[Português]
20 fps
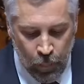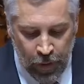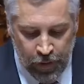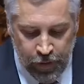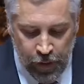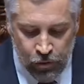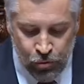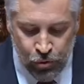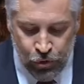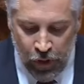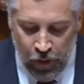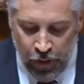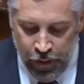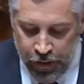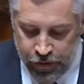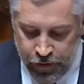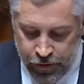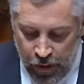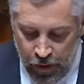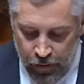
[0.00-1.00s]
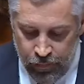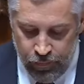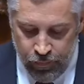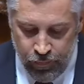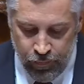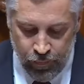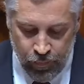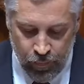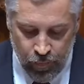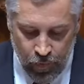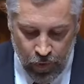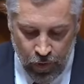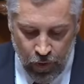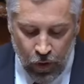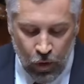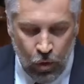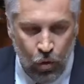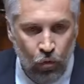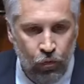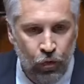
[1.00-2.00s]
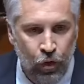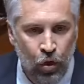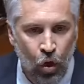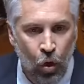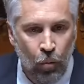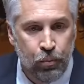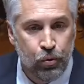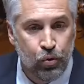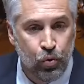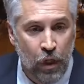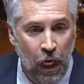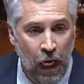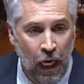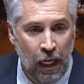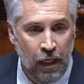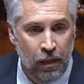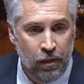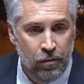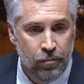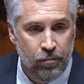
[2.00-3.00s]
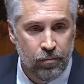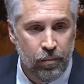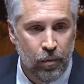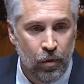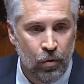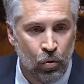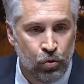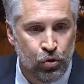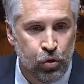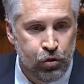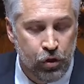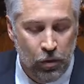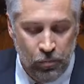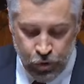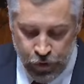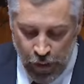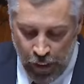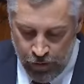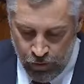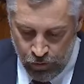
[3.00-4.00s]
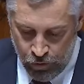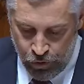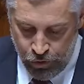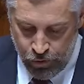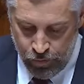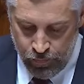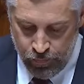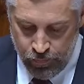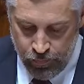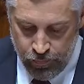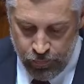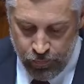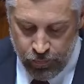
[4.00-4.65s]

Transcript: o Partido Socialista governou Portugal nos últimos anos.